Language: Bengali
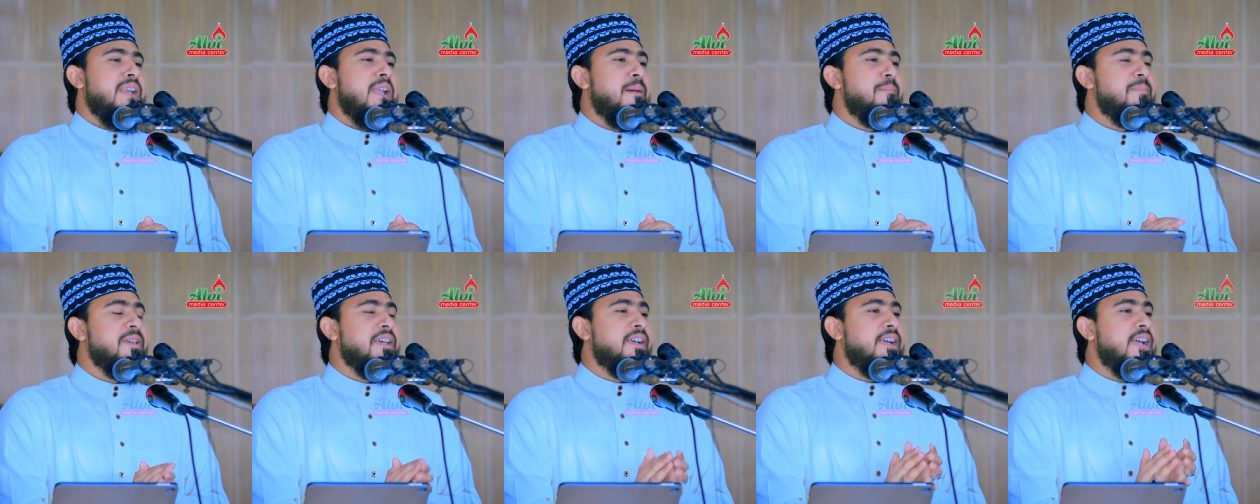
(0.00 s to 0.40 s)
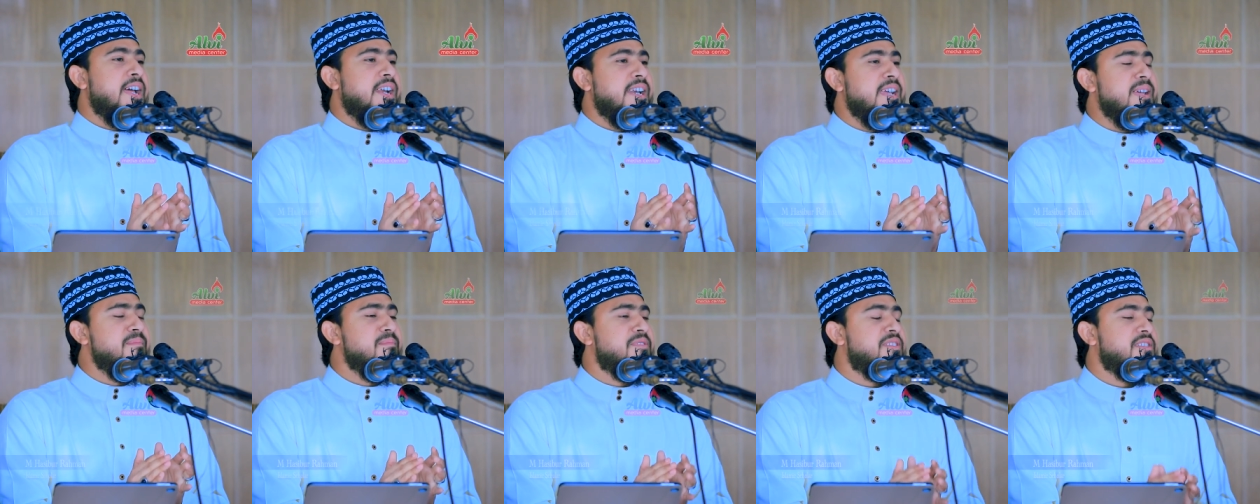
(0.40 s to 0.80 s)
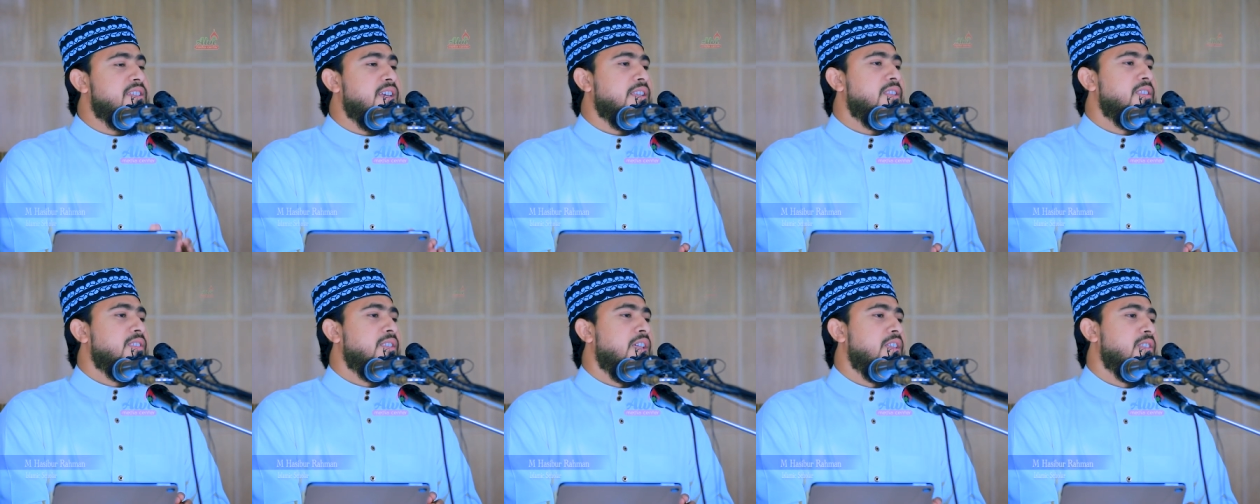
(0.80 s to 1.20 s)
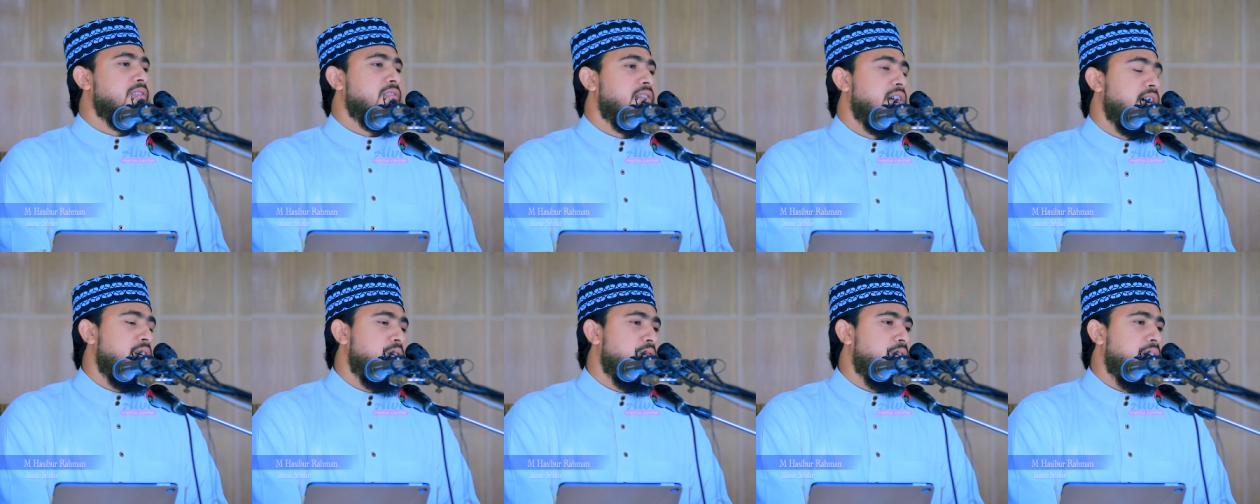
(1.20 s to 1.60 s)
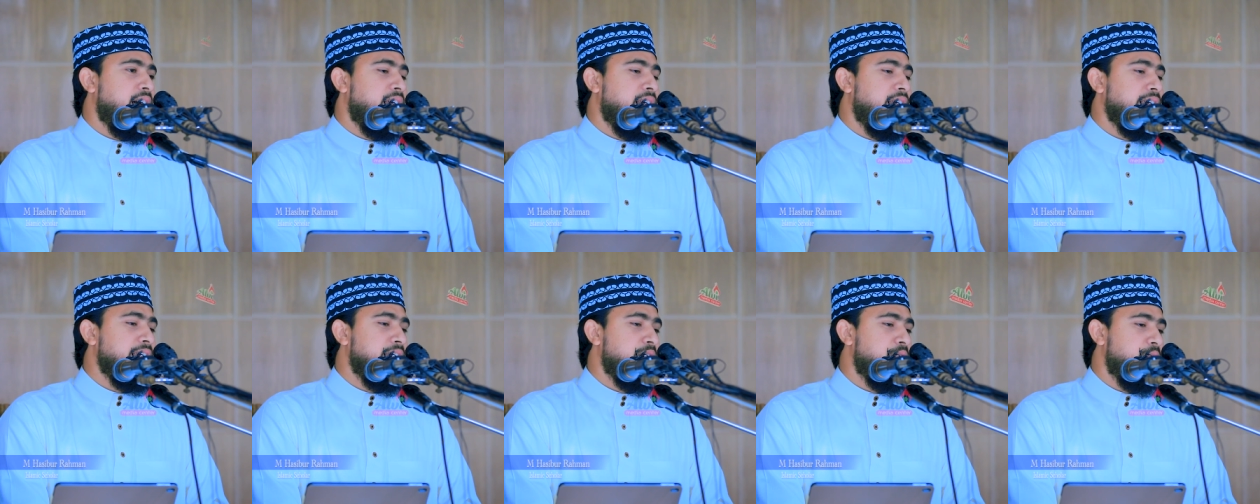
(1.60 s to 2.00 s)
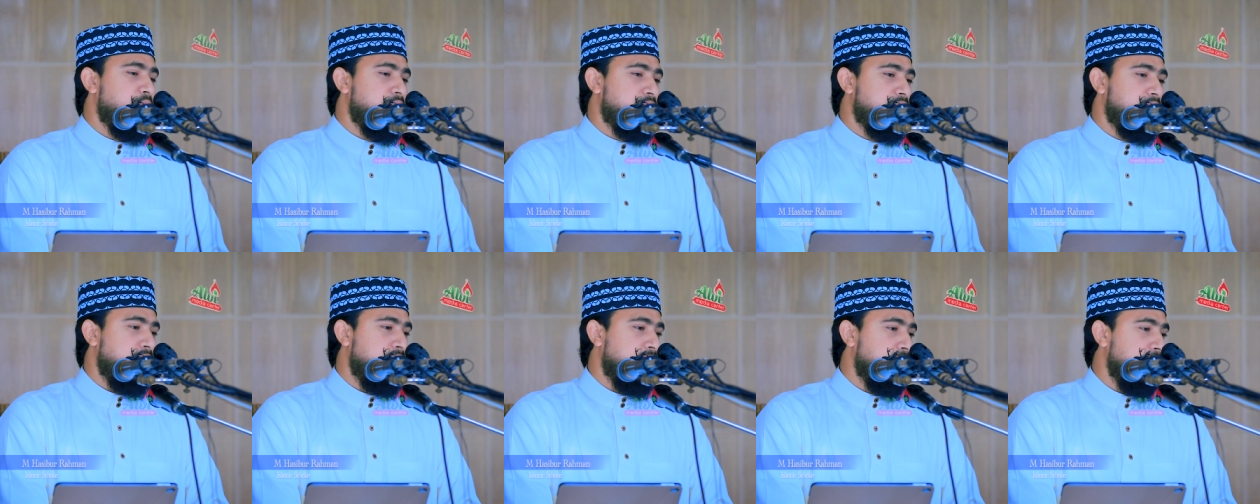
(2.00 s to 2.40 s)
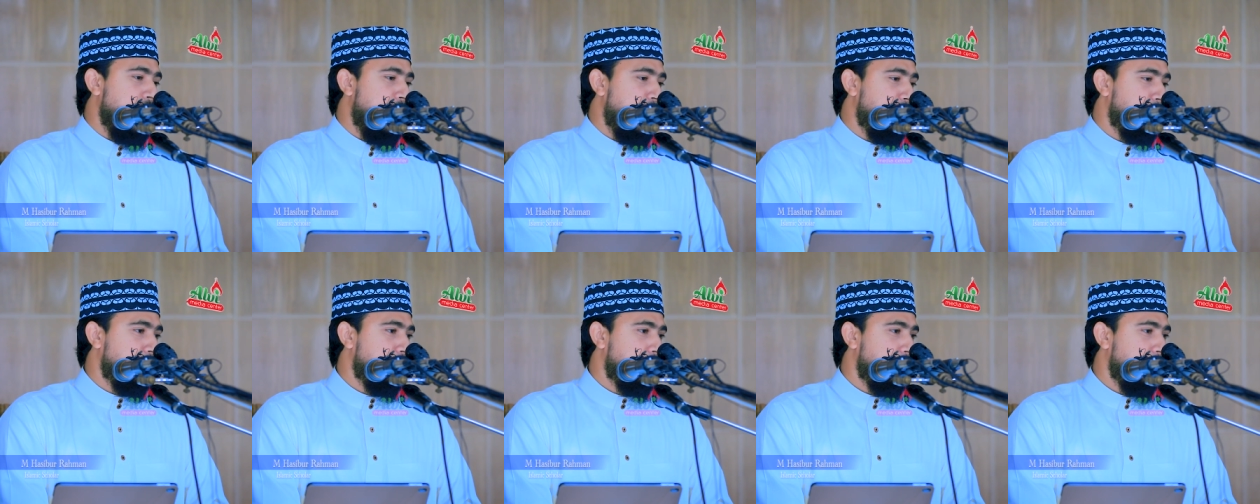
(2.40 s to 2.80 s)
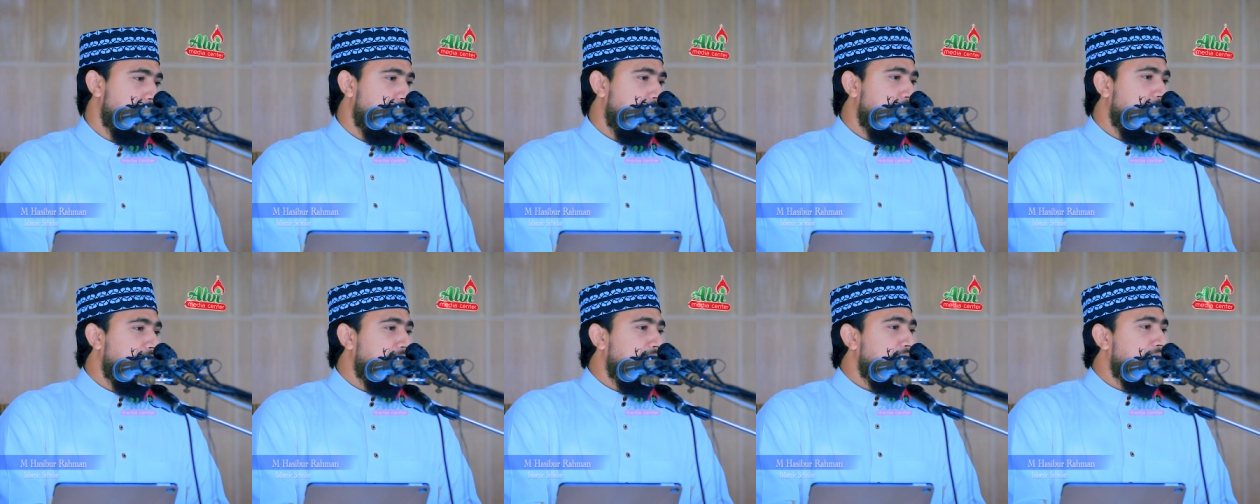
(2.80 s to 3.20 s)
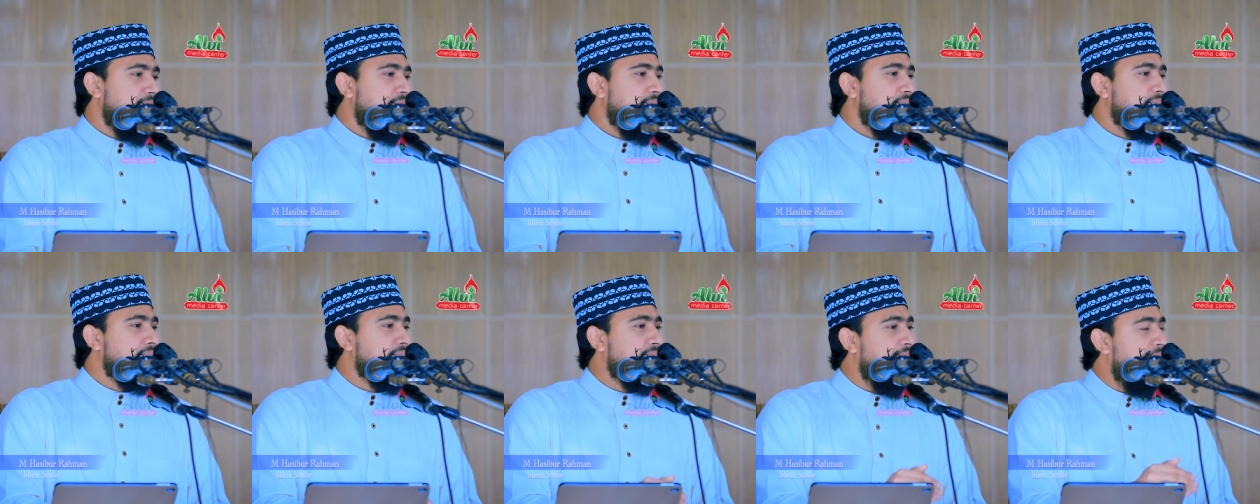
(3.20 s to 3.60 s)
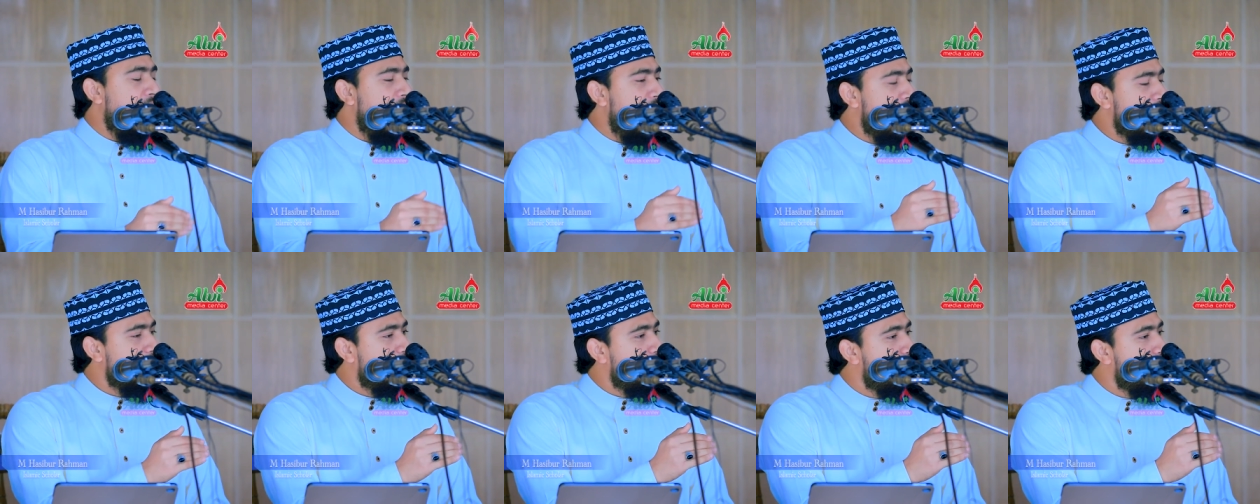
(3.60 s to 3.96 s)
নবী করিম সাল্লাহ আলহিহাসাল্লাম তার